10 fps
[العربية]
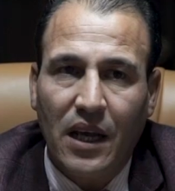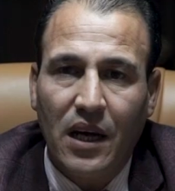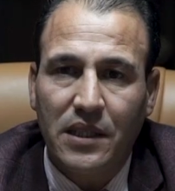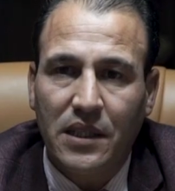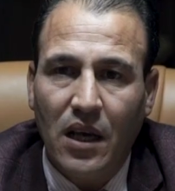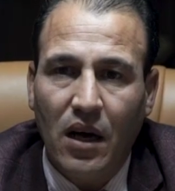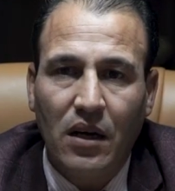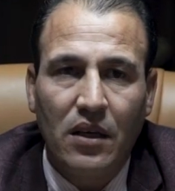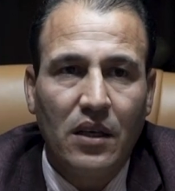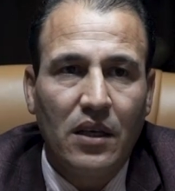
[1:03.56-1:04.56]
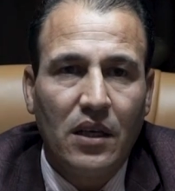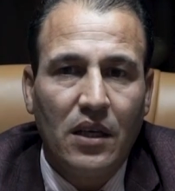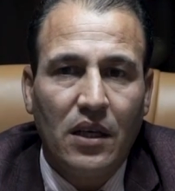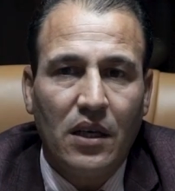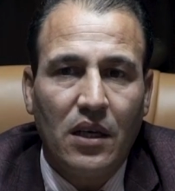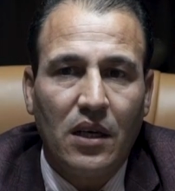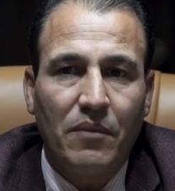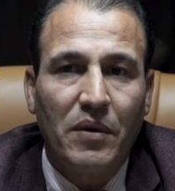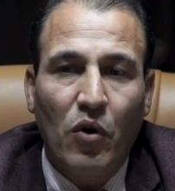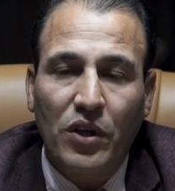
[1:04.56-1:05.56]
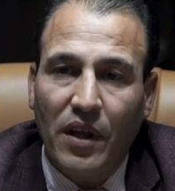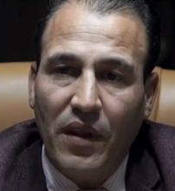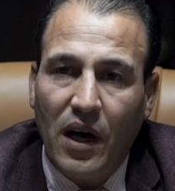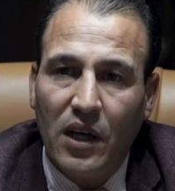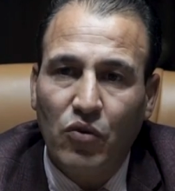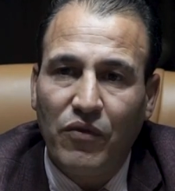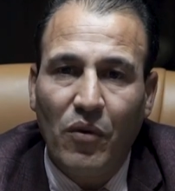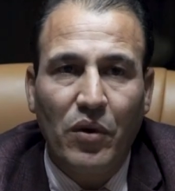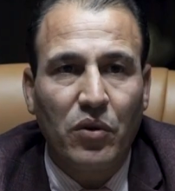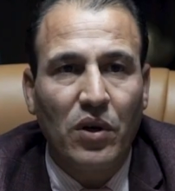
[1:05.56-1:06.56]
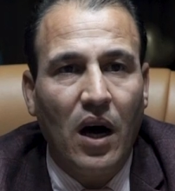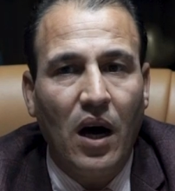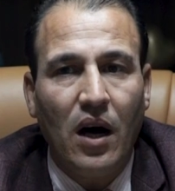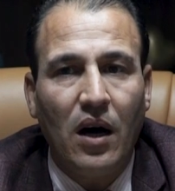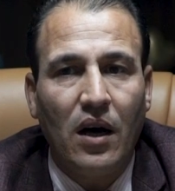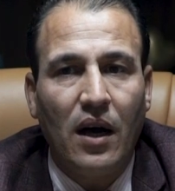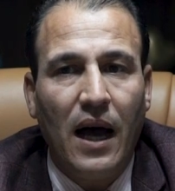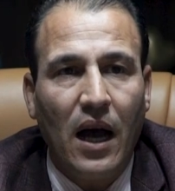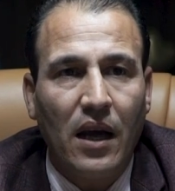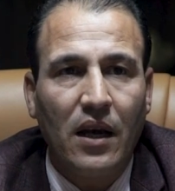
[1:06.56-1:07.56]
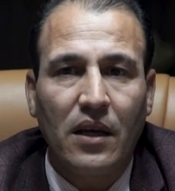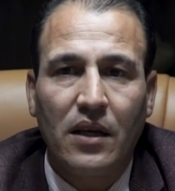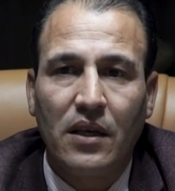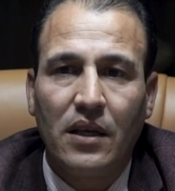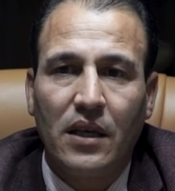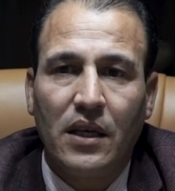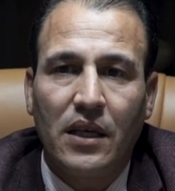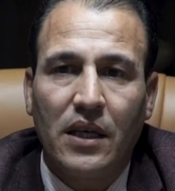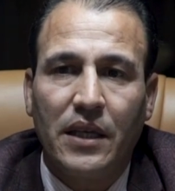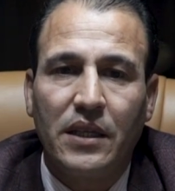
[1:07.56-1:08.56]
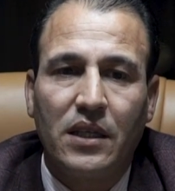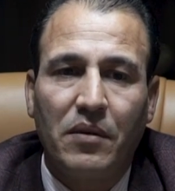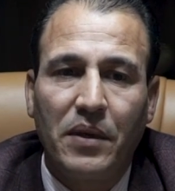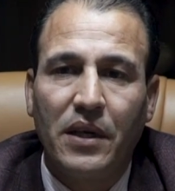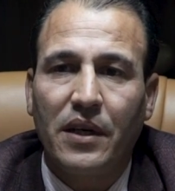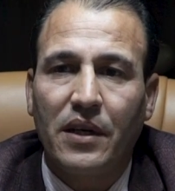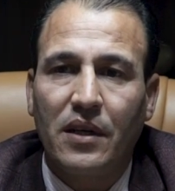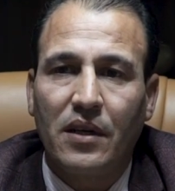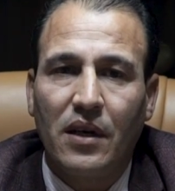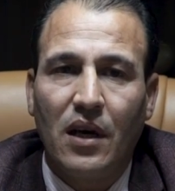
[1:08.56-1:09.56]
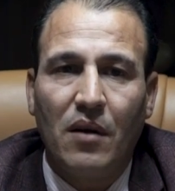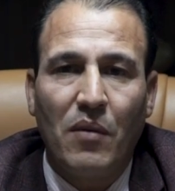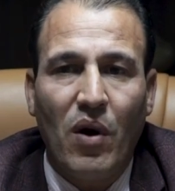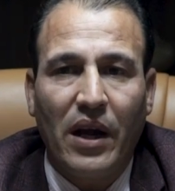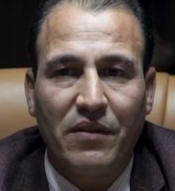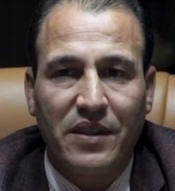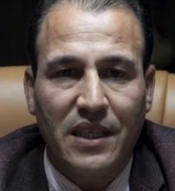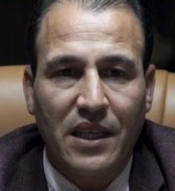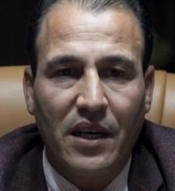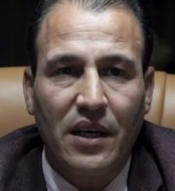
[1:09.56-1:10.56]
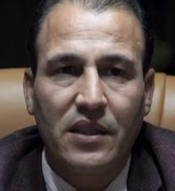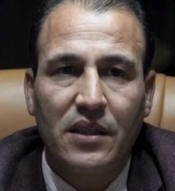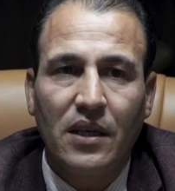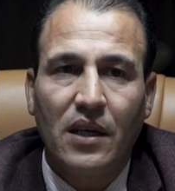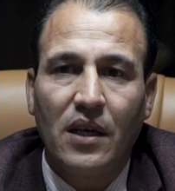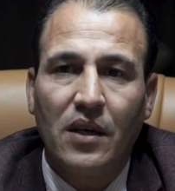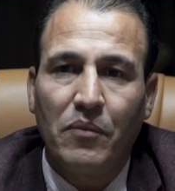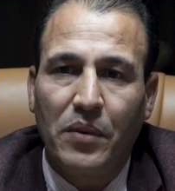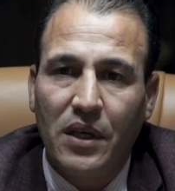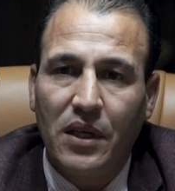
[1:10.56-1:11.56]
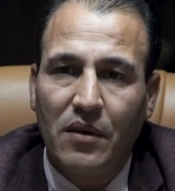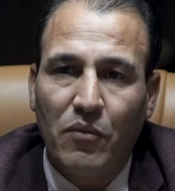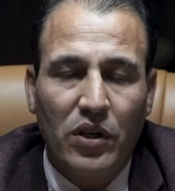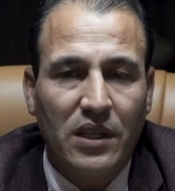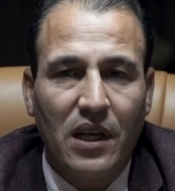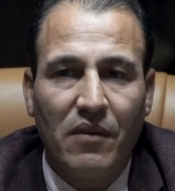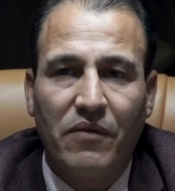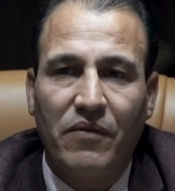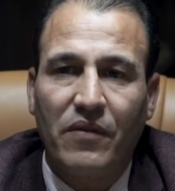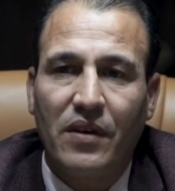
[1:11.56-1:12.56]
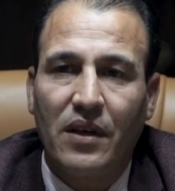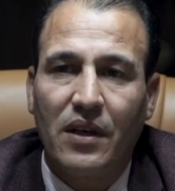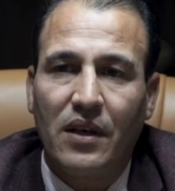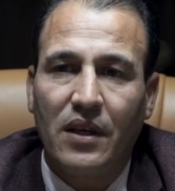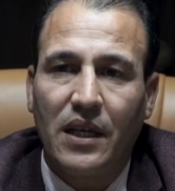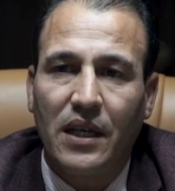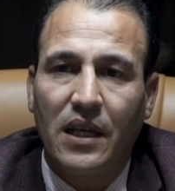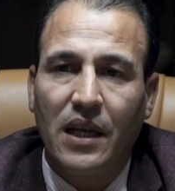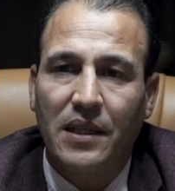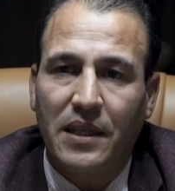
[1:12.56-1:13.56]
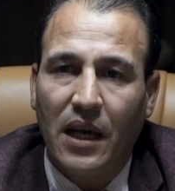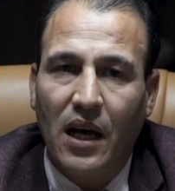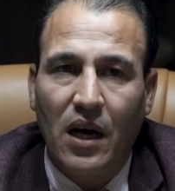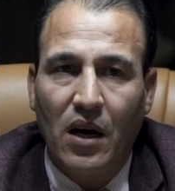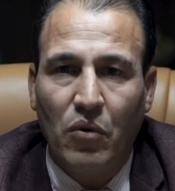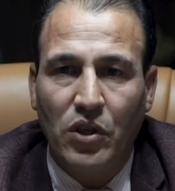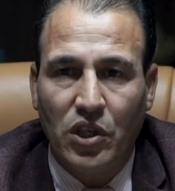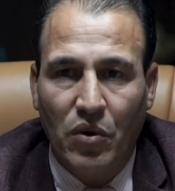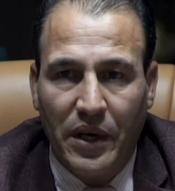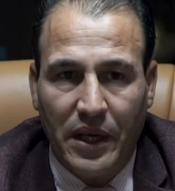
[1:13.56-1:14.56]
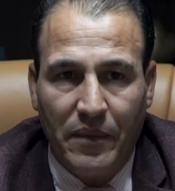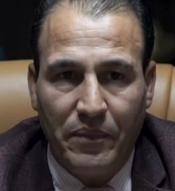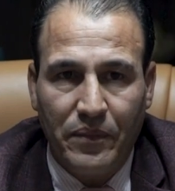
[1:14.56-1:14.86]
خاصه آه، بمقتضاها تفوض لها حق يعني تدبير آه، مواقف السيارات بمختلف آه، يعني الازقاء والشوارع